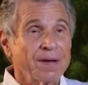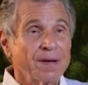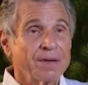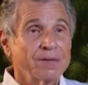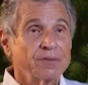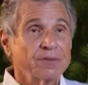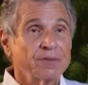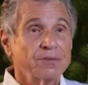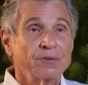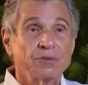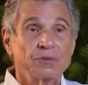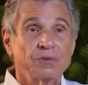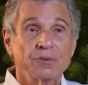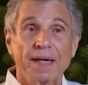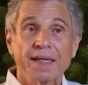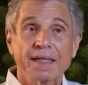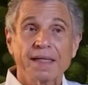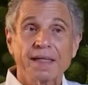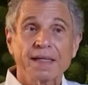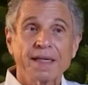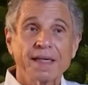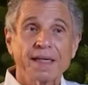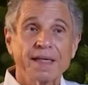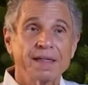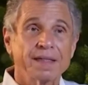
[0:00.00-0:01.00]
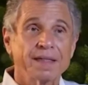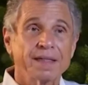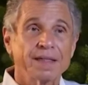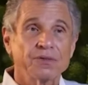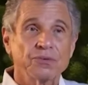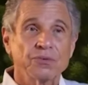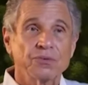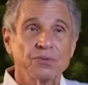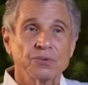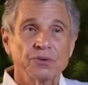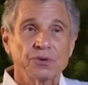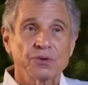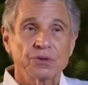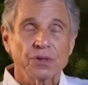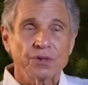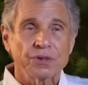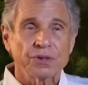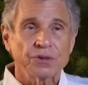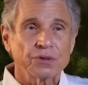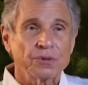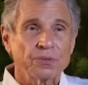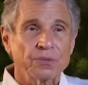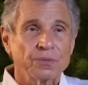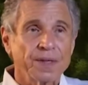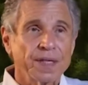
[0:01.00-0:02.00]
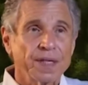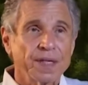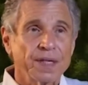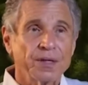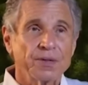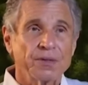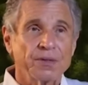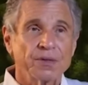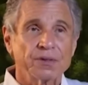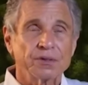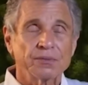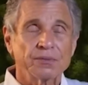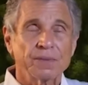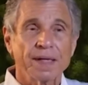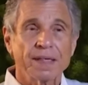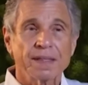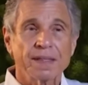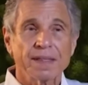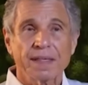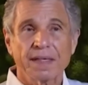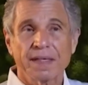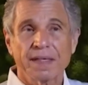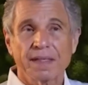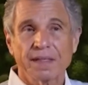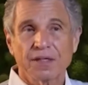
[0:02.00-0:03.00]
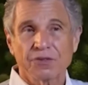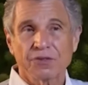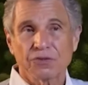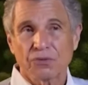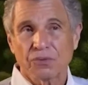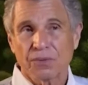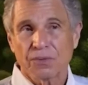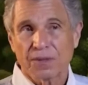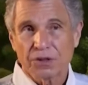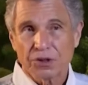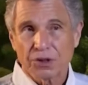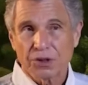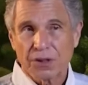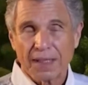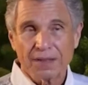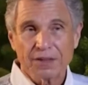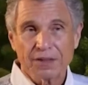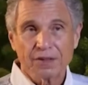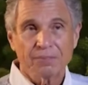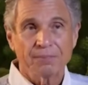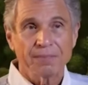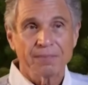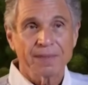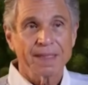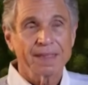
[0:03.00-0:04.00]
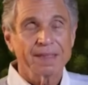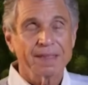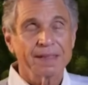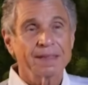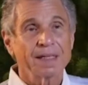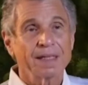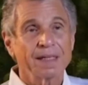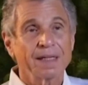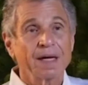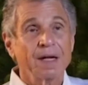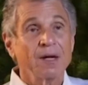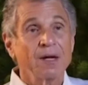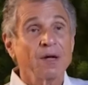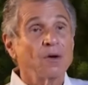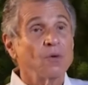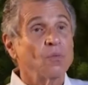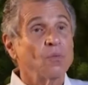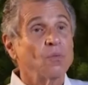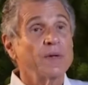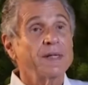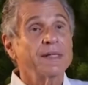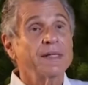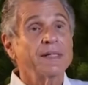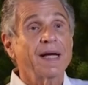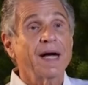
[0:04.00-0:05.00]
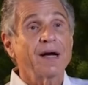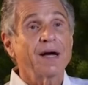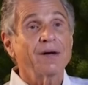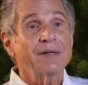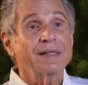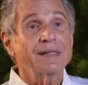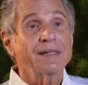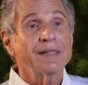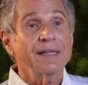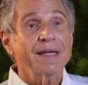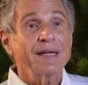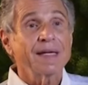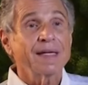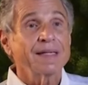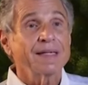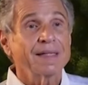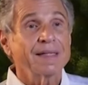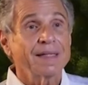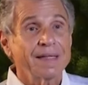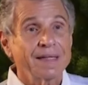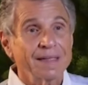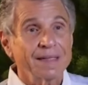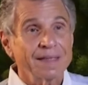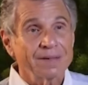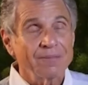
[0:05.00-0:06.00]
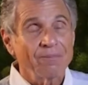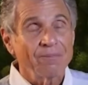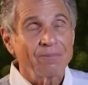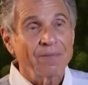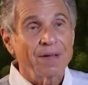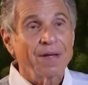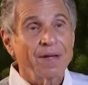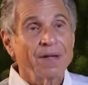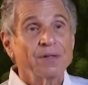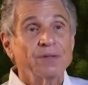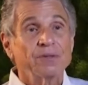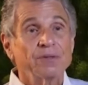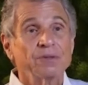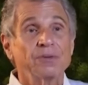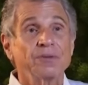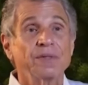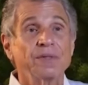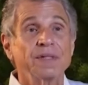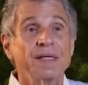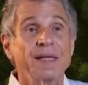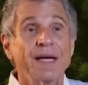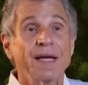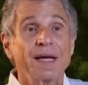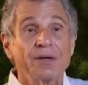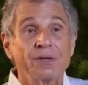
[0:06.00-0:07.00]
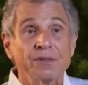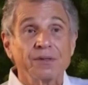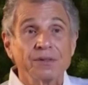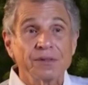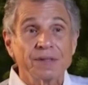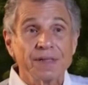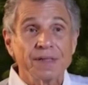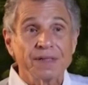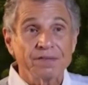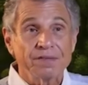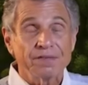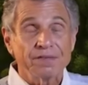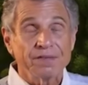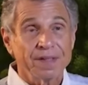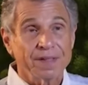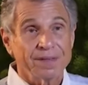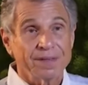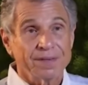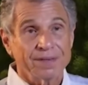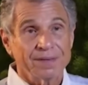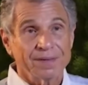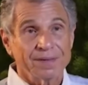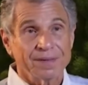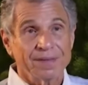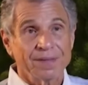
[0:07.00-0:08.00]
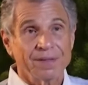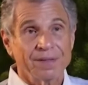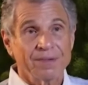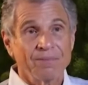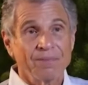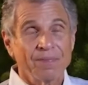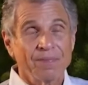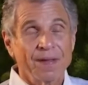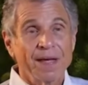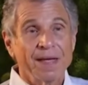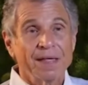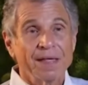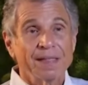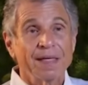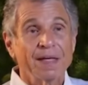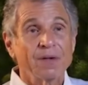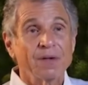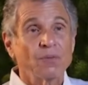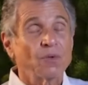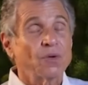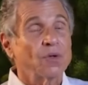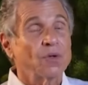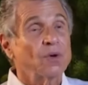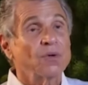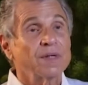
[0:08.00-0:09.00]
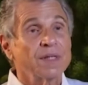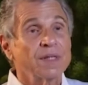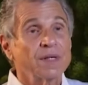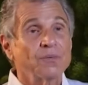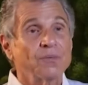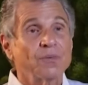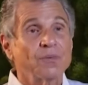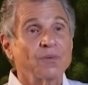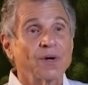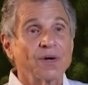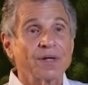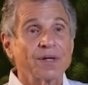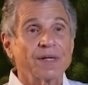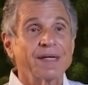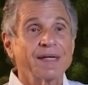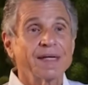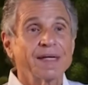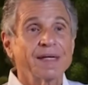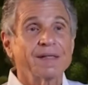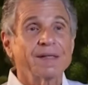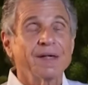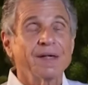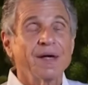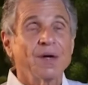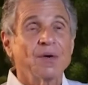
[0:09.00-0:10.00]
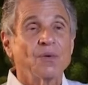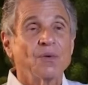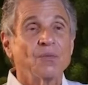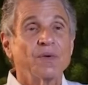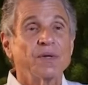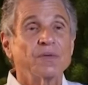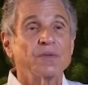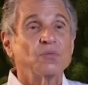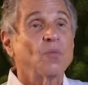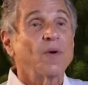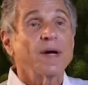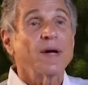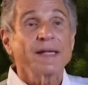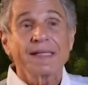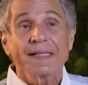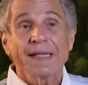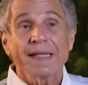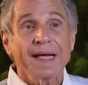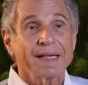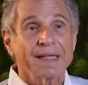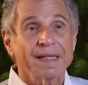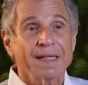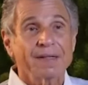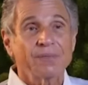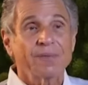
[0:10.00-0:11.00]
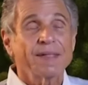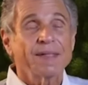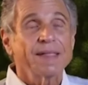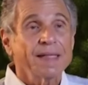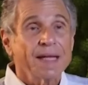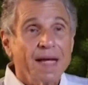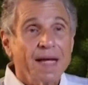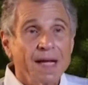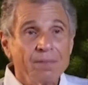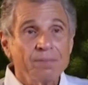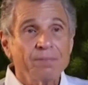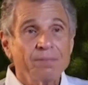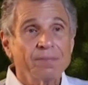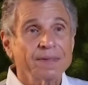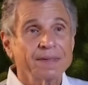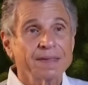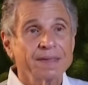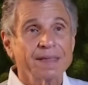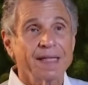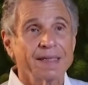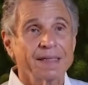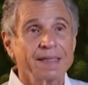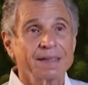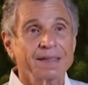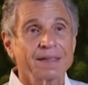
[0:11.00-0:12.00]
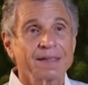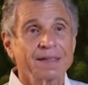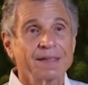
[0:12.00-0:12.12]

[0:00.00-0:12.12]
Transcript: je przez operacje lub adaptacje, nie zwracając uwagi na pole energetyczne, to pracujemy tylko z 10% tego, kim jesteśmy.